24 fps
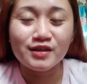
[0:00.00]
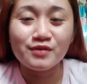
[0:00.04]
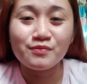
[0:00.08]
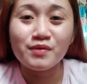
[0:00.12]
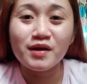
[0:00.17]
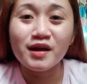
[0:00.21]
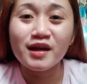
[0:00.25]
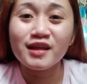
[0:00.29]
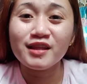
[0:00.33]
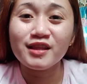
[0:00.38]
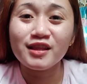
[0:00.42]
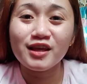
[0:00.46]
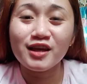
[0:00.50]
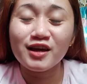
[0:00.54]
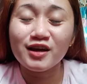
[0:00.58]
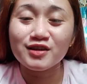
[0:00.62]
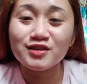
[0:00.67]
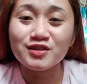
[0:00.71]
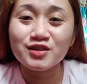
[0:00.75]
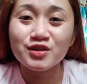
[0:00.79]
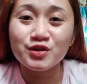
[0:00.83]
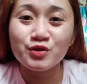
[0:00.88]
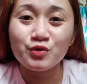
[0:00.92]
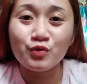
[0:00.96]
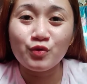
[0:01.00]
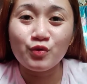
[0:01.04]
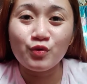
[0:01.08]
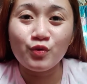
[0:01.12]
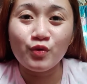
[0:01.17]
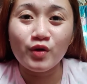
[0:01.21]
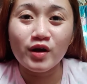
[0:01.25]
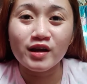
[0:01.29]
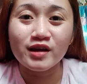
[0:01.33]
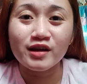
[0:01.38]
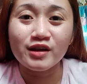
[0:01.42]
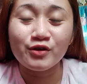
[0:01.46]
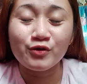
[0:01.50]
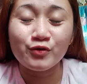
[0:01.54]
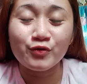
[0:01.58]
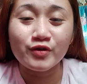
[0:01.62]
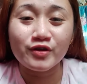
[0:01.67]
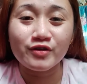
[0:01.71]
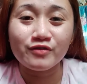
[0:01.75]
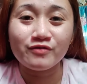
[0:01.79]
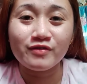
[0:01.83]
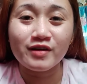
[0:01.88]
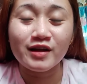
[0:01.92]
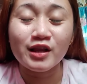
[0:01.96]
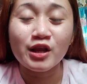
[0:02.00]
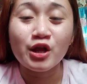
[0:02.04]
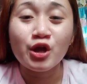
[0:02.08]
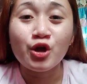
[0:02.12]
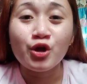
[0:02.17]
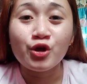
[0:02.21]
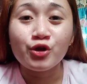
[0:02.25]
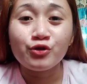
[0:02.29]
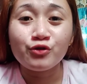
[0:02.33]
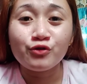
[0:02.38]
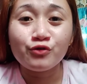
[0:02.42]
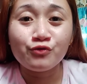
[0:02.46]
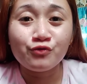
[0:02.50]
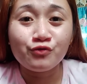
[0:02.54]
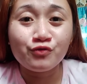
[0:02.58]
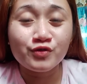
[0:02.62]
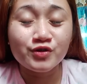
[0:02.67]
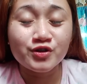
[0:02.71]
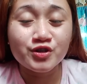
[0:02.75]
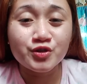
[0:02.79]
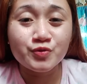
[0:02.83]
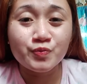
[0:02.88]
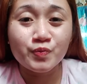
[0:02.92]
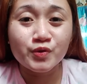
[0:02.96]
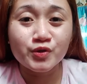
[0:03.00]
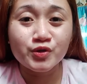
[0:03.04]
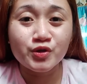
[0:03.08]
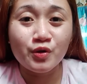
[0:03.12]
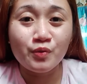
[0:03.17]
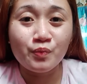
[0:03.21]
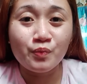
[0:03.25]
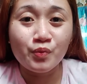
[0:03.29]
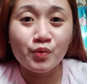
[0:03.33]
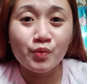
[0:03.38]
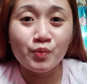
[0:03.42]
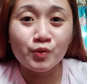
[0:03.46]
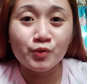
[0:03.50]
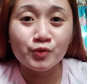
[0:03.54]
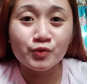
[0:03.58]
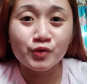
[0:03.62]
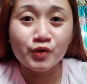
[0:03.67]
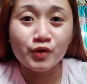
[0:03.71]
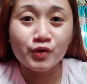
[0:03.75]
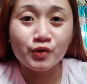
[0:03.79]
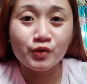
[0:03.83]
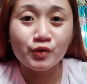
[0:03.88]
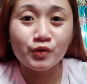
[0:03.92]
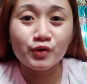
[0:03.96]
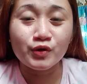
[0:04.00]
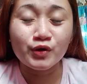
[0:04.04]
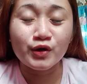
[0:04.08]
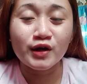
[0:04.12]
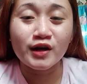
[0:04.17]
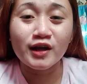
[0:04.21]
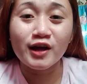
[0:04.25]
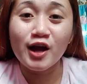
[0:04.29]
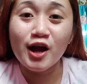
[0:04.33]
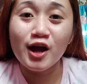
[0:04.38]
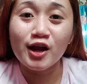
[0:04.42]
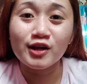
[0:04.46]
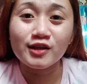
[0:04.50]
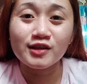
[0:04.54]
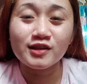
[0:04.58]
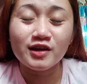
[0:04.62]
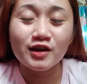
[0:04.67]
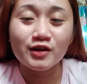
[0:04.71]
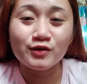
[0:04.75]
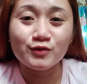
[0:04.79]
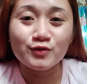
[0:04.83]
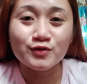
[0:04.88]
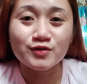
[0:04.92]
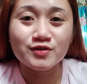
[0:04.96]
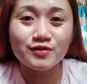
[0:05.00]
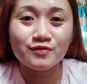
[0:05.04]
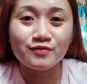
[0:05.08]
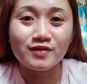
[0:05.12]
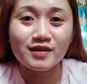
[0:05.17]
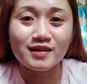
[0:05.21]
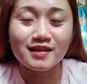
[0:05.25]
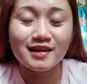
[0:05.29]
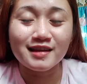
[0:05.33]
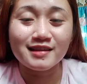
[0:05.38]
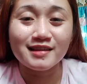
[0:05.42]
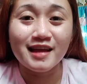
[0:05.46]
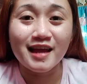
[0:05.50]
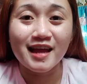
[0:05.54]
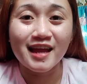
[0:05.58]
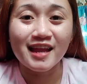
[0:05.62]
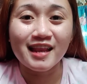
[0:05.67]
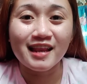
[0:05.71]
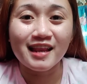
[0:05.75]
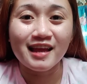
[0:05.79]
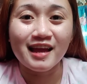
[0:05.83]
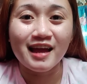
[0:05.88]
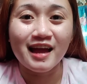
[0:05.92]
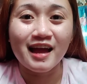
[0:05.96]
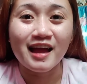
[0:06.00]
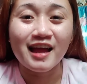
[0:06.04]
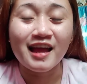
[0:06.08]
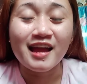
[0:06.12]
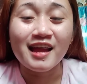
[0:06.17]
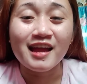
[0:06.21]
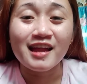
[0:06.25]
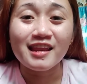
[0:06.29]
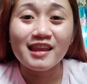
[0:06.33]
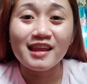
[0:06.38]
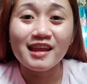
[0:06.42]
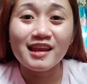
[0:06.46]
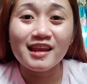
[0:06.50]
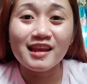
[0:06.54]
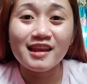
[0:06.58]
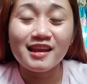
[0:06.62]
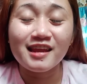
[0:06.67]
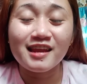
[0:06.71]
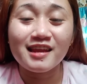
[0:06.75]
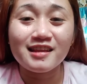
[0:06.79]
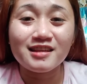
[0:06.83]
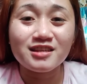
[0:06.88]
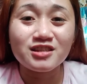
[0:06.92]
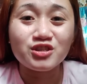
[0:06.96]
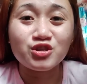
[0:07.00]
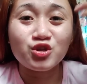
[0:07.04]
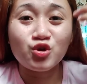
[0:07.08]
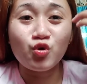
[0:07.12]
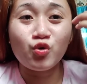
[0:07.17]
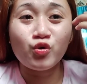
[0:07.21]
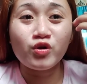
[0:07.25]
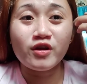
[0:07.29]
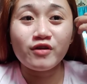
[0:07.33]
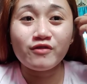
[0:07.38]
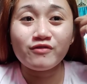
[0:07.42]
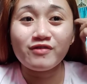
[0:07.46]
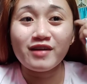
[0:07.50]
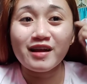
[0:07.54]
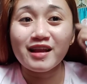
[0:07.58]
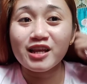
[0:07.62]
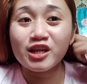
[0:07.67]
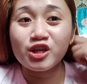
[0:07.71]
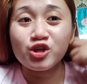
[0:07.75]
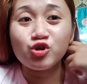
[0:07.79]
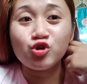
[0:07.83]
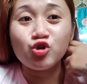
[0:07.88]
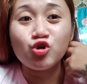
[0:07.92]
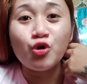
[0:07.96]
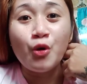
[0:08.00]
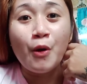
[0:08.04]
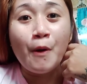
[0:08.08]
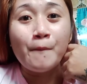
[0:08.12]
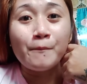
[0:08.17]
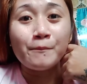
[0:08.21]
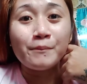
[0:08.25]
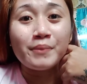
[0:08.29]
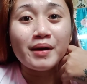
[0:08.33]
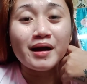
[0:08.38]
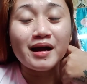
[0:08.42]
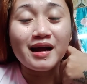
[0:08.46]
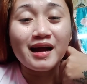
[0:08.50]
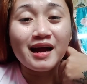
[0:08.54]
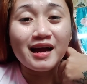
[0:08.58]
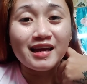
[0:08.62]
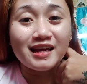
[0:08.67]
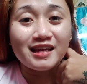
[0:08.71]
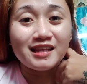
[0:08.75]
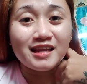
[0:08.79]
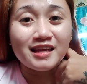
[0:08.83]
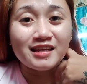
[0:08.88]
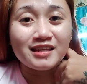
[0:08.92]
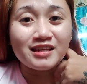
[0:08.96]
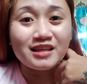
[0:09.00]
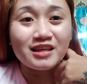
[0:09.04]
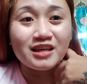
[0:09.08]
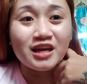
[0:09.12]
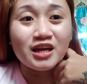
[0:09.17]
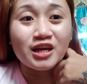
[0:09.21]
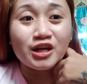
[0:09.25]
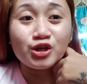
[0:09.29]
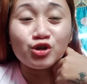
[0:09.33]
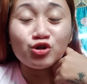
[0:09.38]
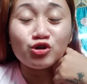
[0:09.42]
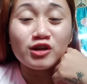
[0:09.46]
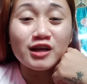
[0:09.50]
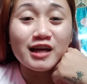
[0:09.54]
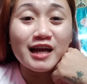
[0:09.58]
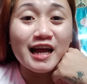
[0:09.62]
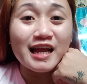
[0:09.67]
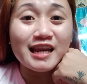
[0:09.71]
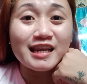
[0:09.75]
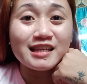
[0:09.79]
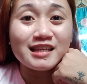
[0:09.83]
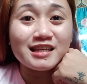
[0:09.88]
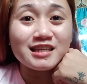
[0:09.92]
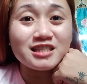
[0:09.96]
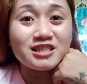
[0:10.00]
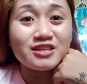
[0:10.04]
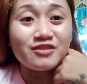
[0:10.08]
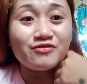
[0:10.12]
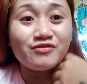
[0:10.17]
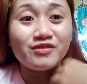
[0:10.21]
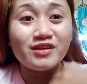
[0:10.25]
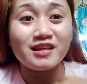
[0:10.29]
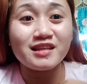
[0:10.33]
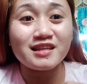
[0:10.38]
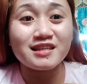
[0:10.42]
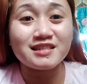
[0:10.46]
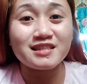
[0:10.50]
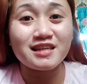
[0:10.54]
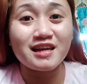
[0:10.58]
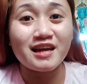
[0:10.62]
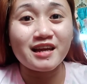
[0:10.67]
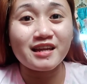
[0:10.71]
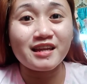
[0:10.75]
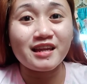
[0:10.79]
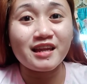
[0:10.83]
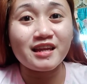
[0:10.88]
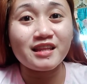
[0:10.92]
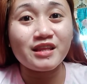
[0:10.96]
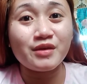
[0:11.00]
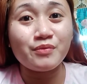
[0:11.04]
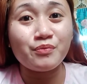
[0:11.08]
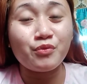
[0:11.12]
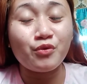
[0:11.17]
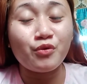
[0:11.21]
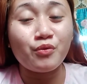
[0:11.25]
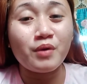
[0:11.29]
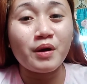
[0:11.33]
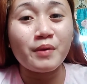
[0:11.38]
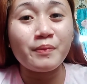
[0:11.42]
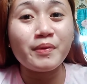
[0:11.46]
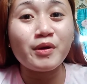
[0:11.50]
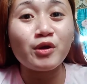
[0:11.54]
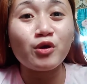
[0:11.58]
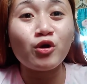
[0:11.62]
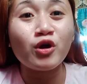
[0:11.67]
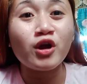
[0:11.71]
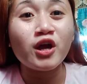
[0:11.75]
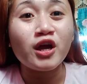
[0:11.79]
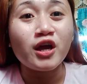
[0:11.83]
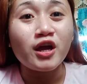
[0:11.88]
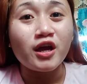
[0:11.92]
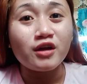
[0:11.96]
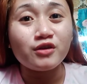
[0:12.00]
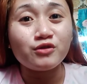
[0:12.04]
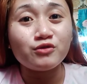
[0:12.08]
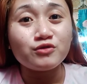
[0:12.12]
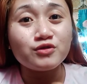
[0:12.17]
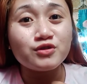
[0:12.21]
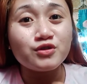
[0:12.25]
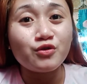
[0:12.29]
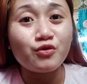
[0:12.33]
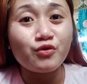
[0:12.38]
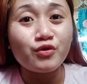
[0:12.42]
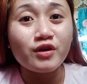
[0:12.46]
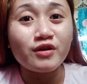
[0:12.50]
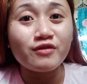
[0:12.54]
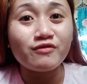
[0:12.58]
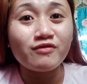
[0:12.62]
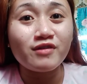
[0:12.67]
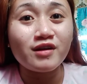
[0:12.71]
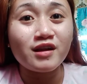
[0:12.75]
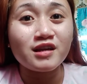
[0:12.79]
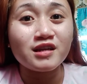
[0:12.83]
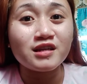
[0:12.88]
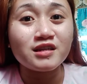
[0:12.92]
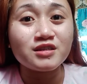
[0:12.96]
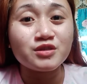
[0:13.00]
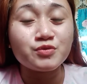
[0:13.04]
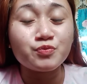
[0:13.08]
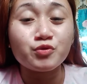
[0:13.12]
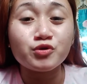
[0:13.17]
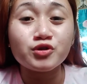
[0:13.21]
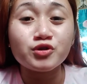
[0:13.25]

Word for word: ba diba, hindi nga sinukuan ni Kuya Val nung first pa siyang pumunta doon na nagalit nga itong si Vina dahil nga nililinis ni Kuya Val yung pagkainan niya. Yun, nagalit nga si Vina sa kanya, di po ba? Pero itong si Kuya Val is